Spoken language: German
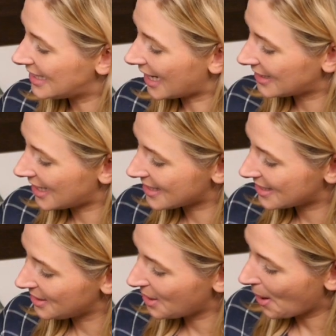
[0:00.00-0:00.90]
die
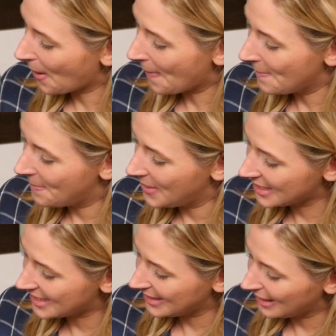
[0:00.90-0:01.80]
Decktaste,
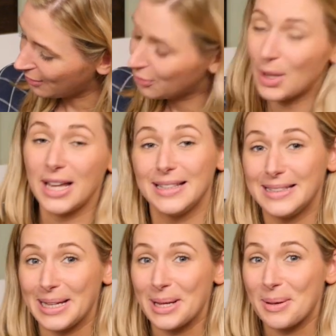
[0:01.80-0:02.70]
bis die
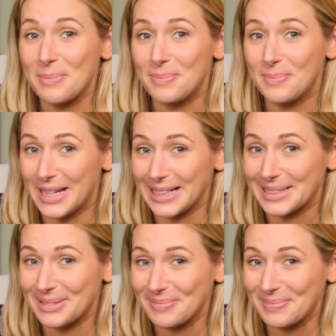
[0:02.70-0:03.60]
Info-LED
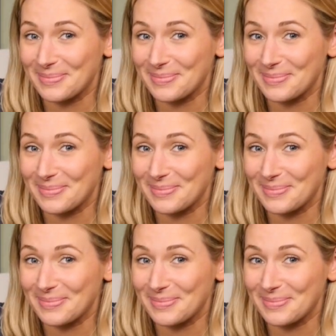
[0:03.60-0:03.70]
blinkt.